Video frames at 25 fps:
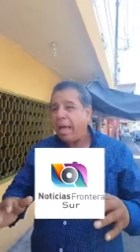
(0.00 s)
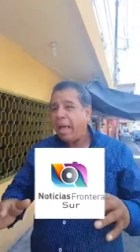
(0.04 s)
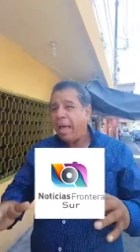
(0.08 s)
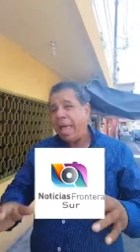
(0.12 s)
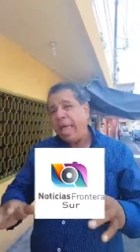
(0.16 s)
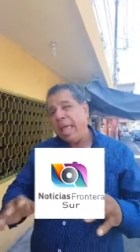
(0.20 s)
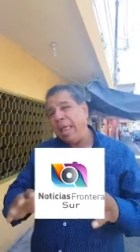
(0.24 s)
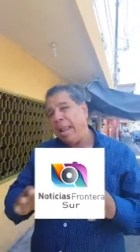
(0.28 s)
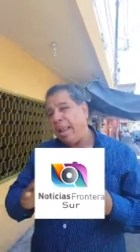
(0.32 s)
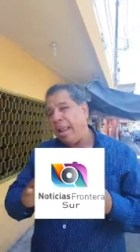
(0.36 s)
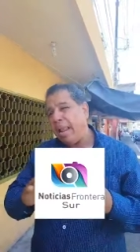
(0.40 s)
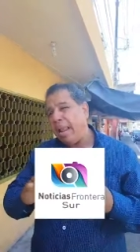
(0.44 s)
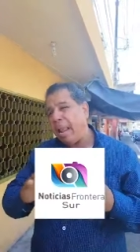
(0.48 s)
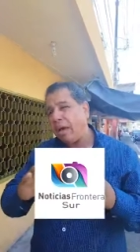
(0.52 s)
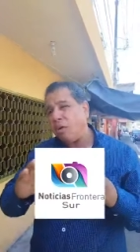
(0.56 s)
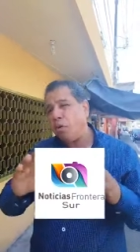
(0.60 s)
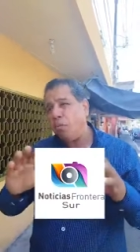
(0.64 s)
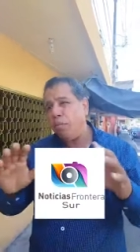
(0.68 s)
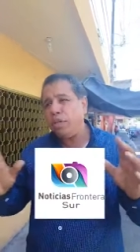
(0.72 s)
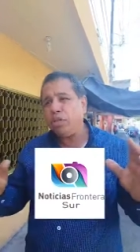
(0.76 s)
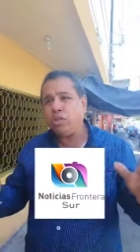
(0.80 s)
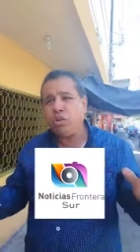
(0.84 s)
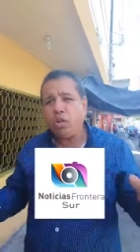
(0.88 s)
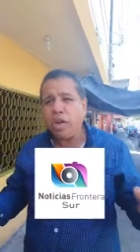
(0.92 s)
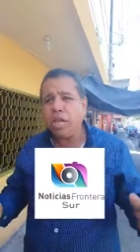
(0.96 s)
la
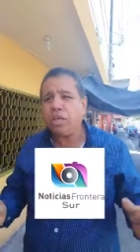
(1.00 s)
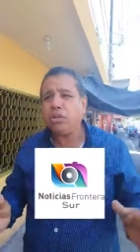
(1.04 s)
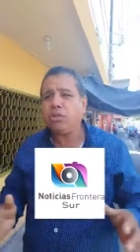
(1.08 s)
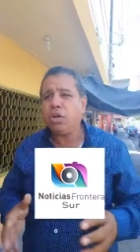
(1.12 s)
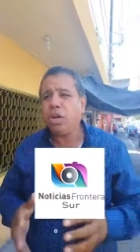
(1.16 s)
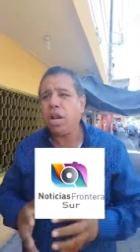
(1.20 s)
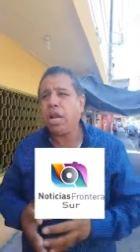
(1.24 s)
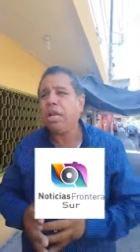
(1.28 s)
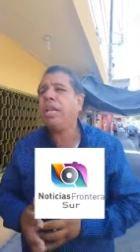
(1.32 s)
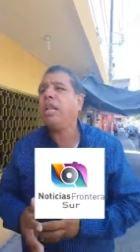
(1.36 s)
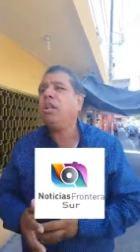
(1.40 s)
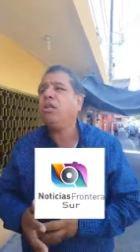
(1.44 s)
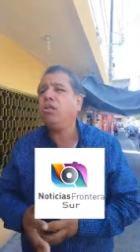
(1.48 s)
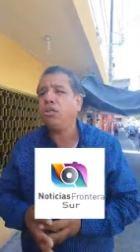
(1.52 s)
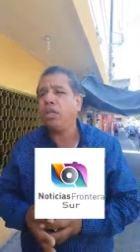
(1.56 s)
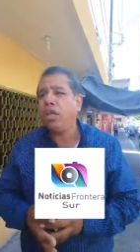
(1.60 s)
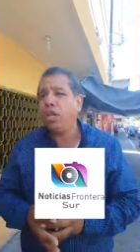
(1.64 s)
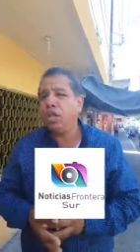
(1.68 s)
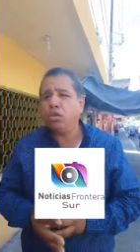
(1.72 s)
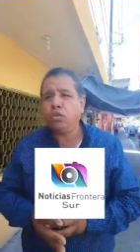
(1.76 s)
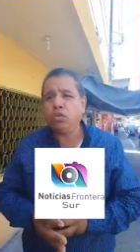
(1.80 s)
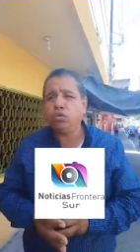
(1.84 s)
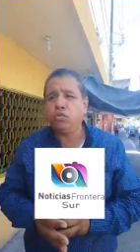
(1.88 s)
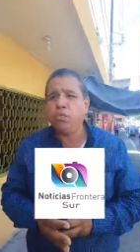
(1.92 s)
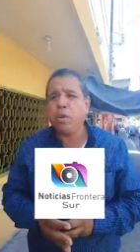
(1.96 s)
Comisión Nacional de los
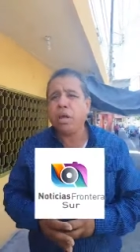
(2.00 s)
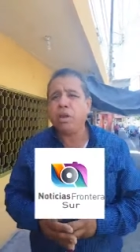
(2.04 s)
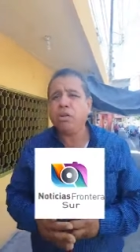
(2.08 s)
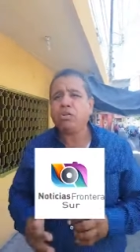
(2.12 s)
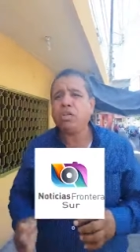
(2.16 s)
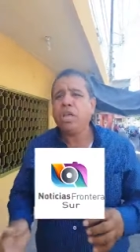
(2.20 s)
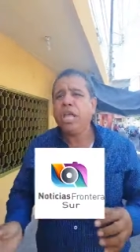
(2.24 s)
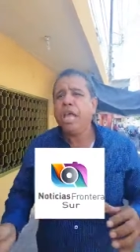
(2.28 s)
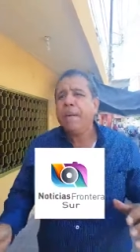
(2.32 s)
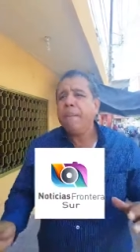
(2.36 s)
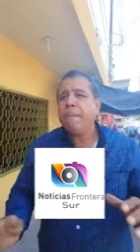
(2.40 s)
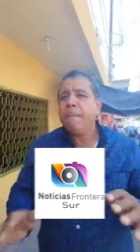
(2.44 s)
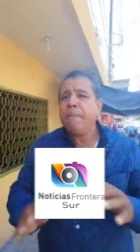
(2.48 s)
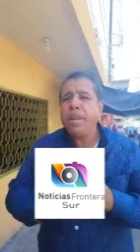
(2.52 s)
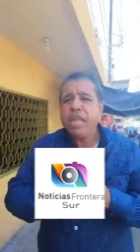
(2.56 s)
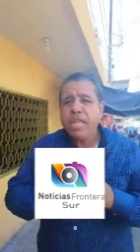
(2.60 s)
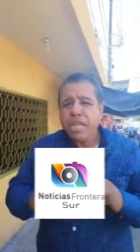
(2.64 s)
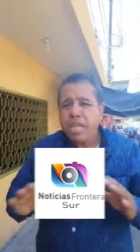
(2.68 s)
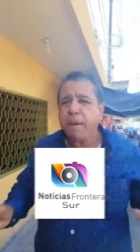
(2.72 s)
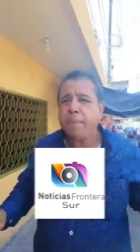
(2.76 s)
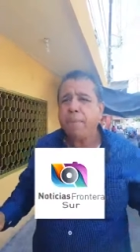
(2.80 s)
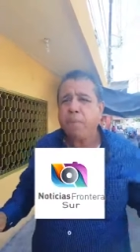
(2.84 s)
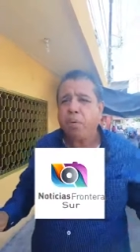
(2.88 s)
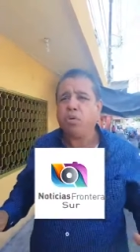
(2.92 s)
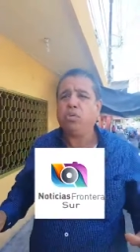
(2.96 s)
Derechos Humanos
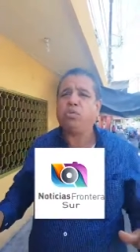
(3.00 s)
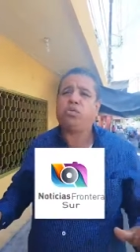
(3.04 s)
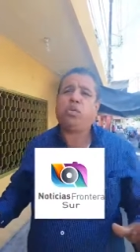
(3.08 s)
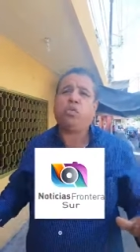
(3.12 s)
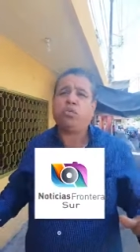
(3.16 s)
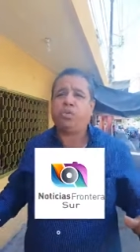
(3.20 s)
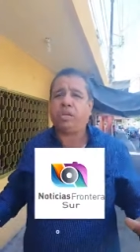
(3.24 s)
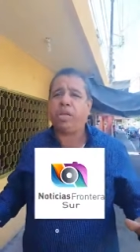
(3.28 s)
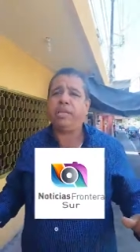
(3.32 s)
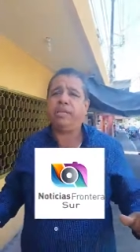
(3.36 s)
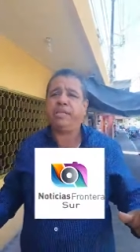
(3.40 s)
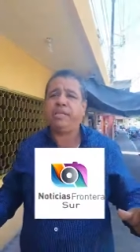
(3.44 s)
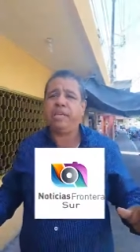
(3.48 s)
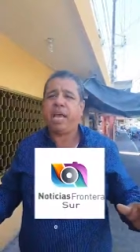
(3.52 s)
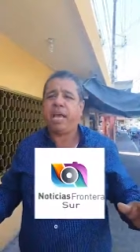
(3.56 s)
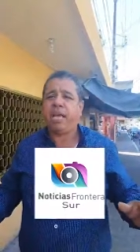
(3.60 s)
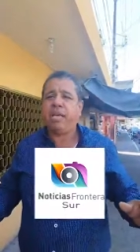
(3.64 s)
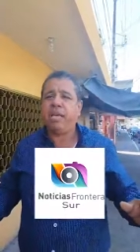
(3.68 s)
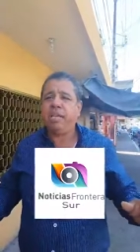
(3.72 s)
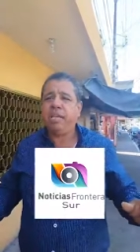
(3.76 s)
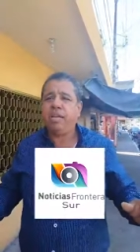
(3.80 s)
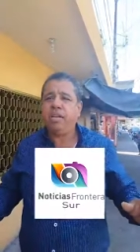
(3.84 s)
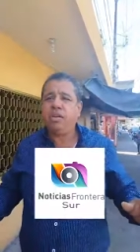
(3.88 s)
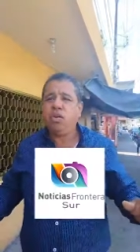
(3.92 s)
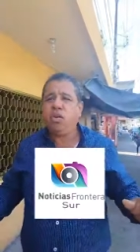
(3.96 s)
brilla por su ausencia,
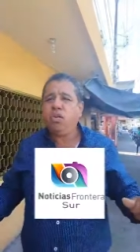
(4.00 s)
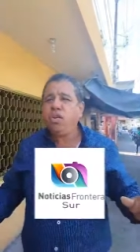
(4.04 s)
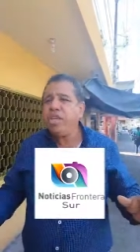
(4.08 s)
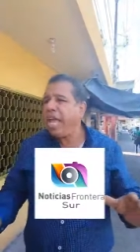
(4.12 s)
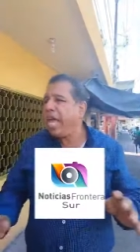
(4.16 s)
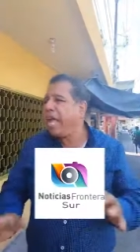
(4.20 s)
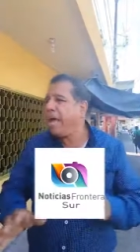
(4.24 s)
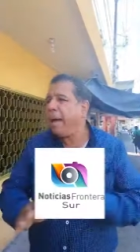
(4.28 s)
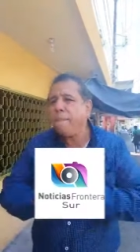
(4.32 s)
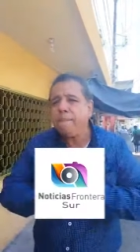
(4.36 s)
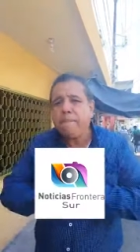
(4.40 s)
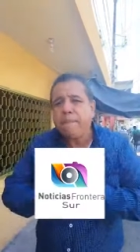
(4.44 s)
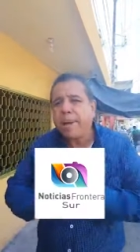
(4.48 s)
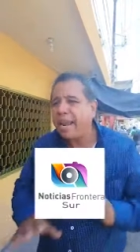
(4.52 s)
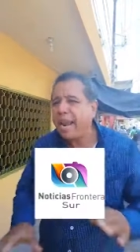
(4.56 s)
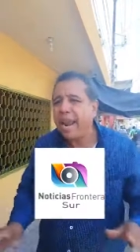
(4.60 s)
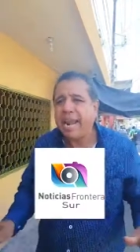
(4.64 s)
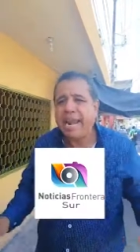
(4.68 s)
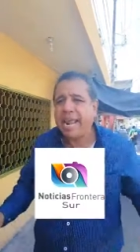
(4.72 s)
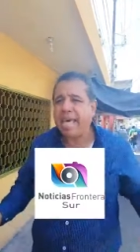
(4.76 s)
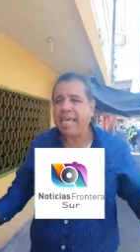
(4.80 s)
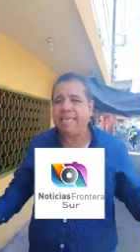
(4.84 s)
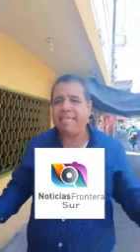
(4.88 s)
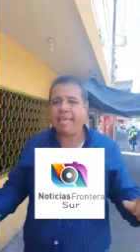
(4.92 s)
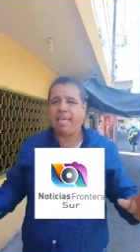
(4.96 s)
no llega
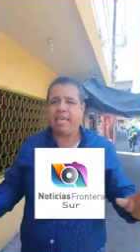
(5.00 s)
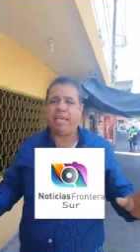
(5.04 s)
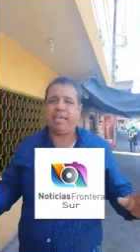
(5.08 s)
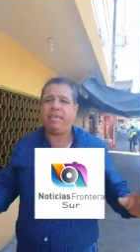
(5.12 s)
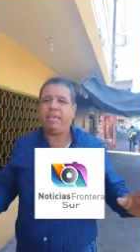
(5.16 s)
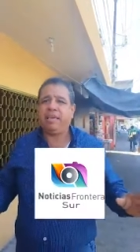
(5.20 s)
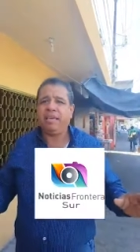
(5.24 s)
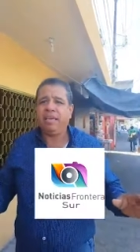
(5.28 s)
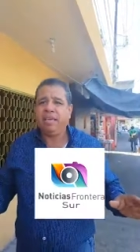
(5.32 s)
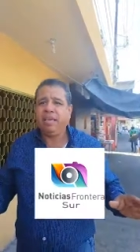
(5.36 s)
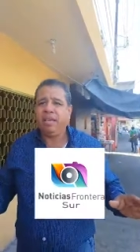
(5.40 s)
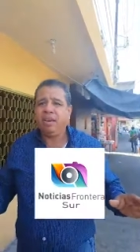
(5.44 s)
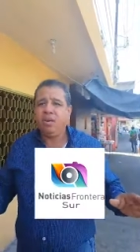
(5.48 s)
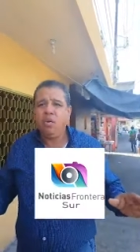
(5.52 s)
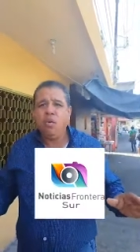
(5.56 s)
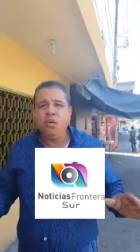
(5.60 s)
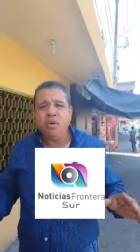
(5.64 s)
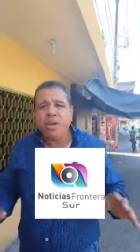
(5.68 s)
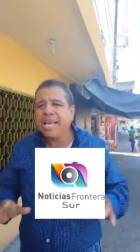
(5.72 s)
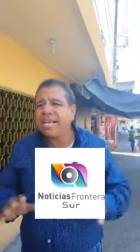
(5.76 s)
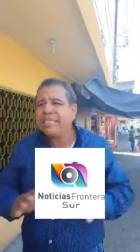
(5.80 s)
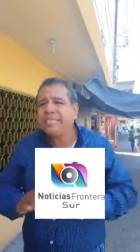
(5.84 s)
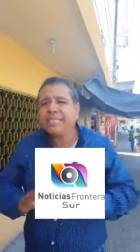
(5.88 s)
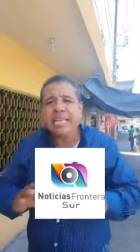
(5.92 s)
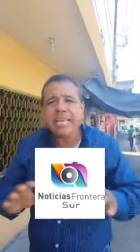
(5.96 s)
para nada ahí
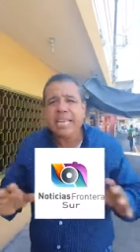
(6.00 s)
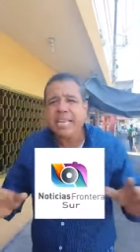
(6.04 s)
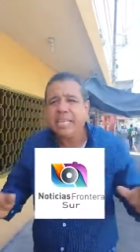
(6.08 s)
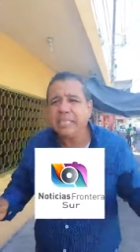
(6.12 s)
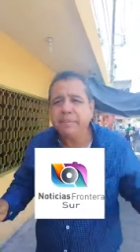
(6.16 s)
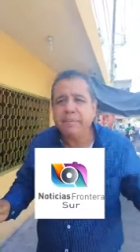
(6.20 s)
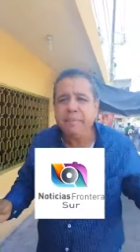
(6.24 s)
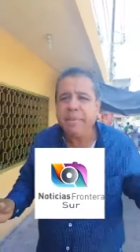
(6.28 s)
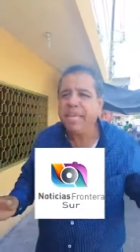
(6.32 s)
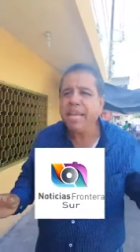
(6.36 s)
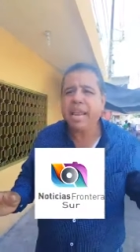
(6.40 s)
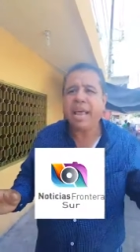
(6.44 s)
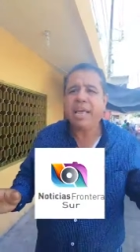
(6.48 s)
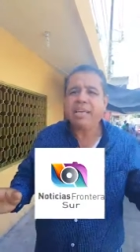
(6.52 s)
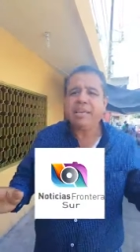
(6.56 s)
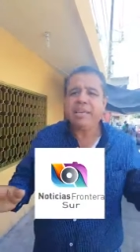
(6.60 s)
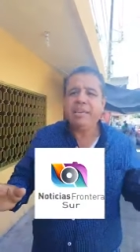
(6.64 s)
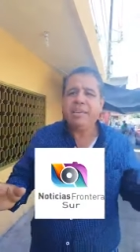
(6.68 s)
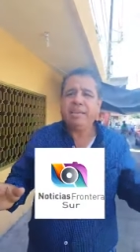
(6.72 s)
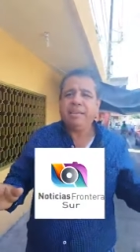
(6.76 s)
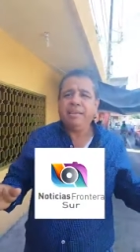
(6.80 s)
nunca se les mira.